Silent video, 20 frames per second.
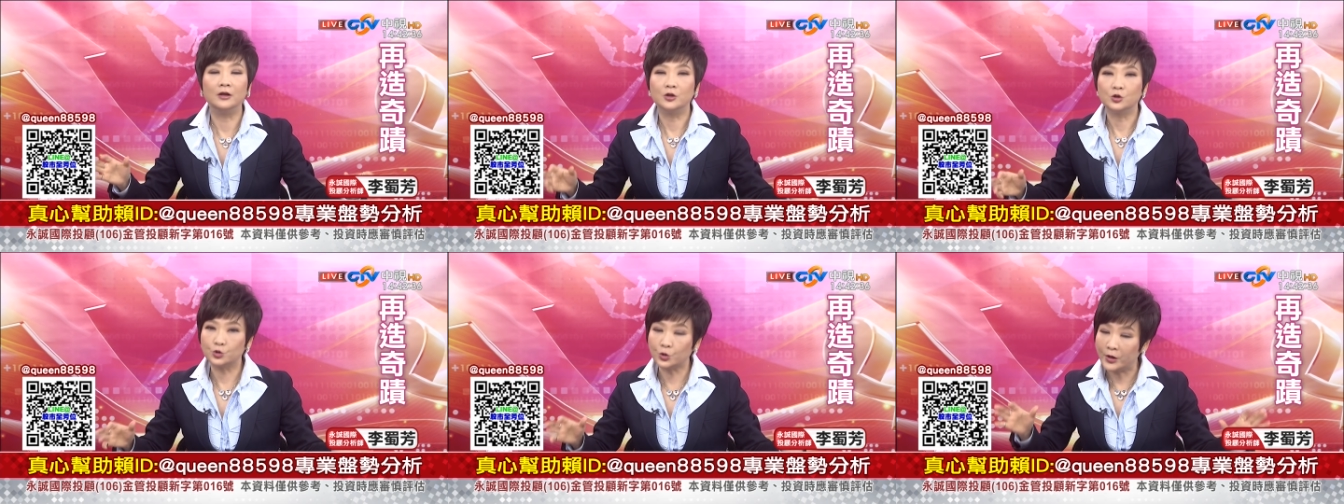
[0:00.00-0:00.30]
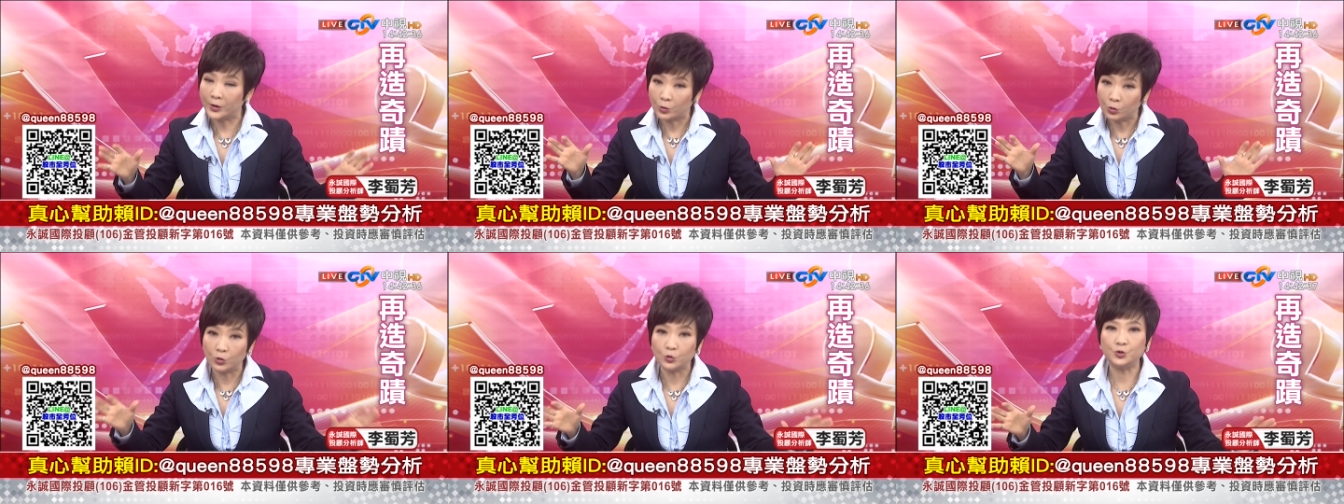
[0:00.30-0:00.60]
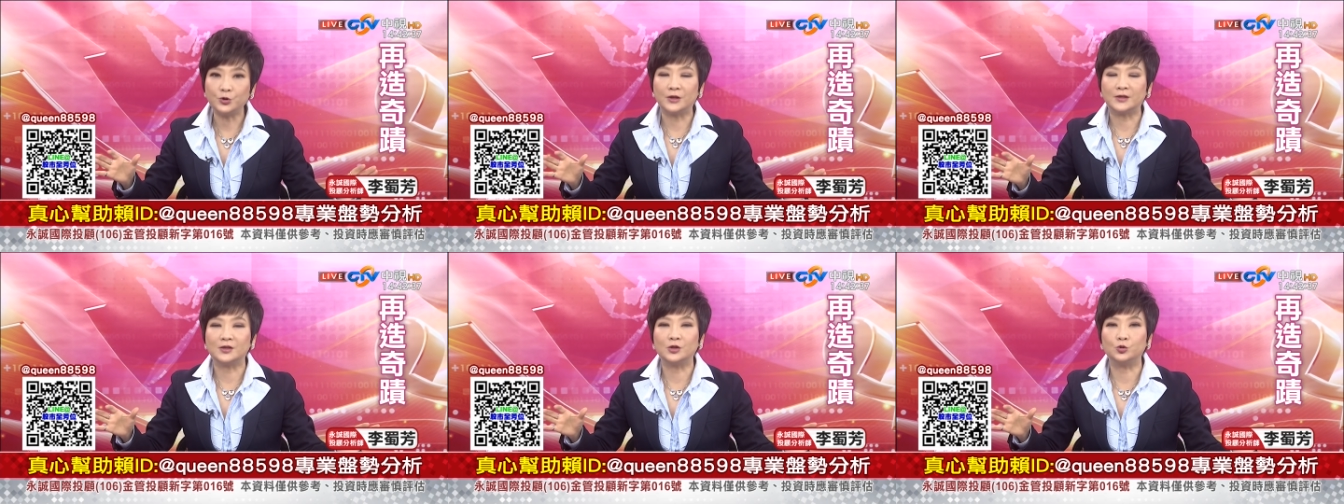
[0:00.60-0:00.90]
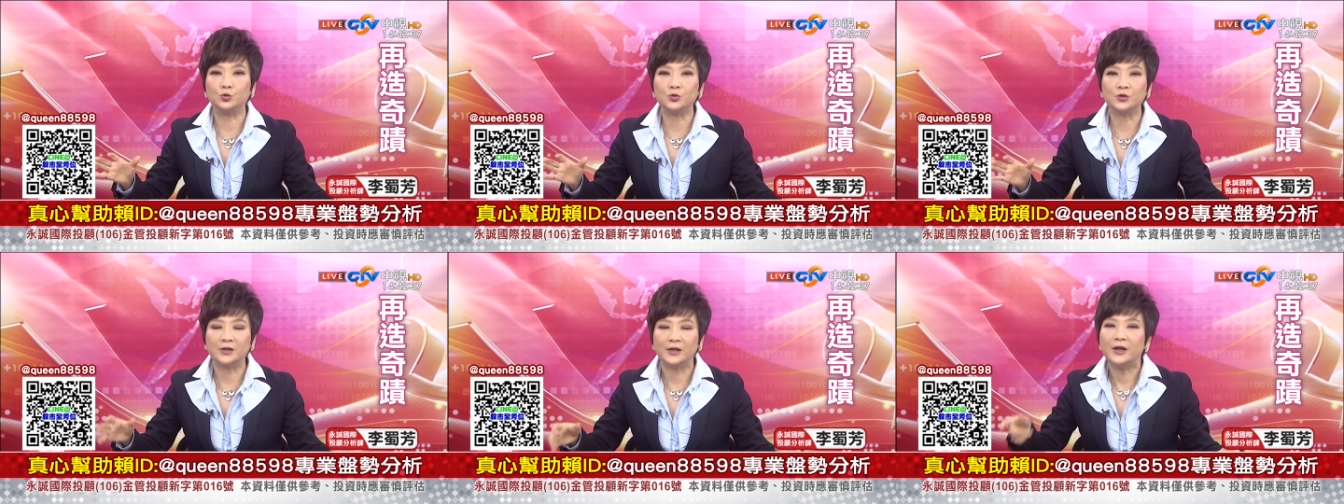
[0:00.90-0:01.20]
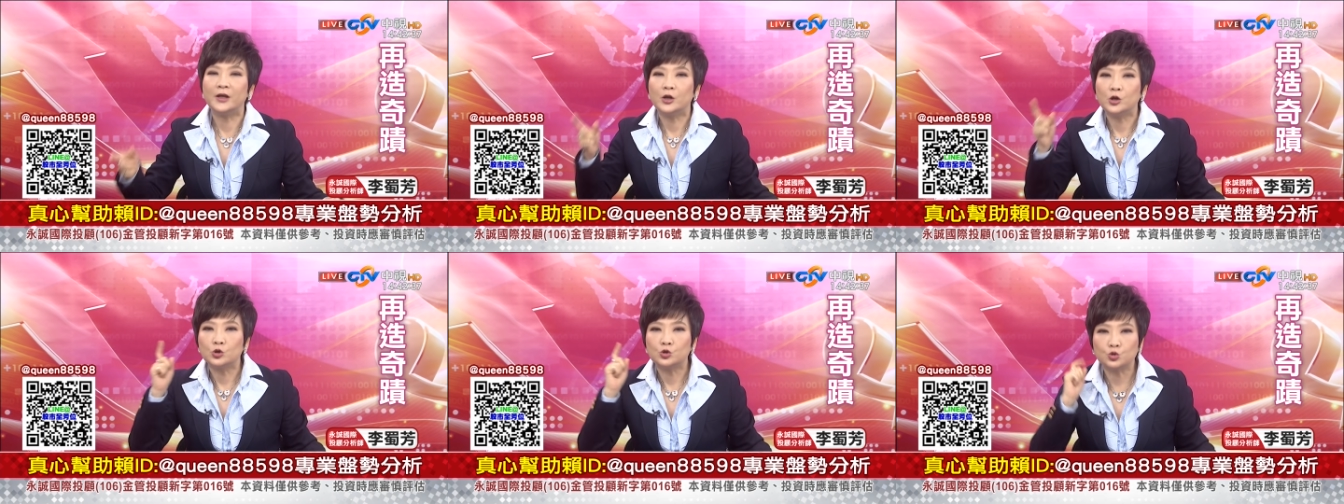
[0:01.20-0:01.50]
所以国剧也是如此。
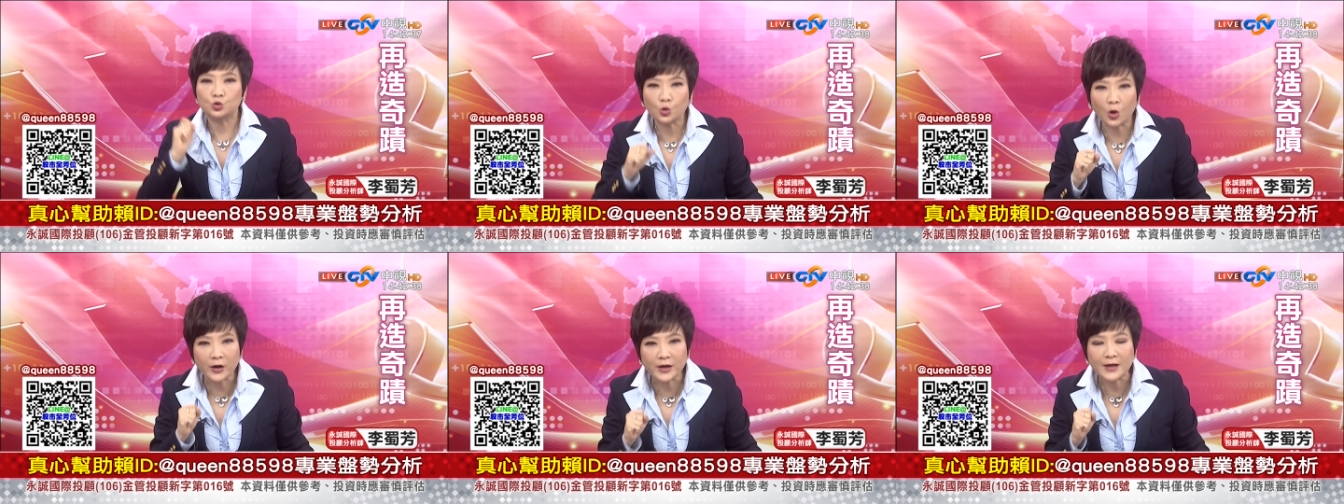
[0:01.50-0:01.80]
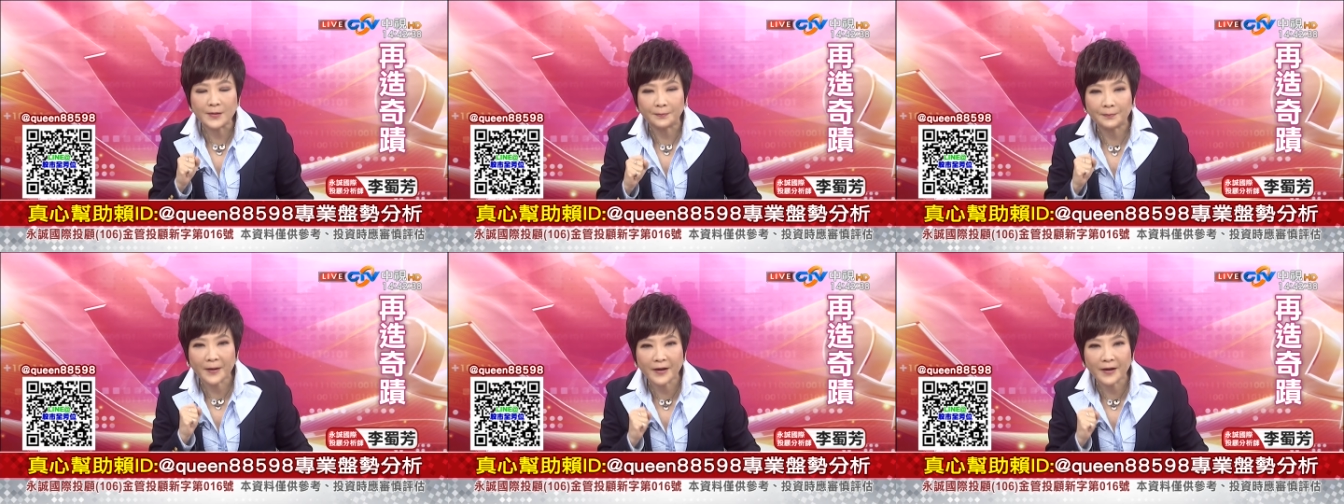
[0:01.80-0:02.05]
所以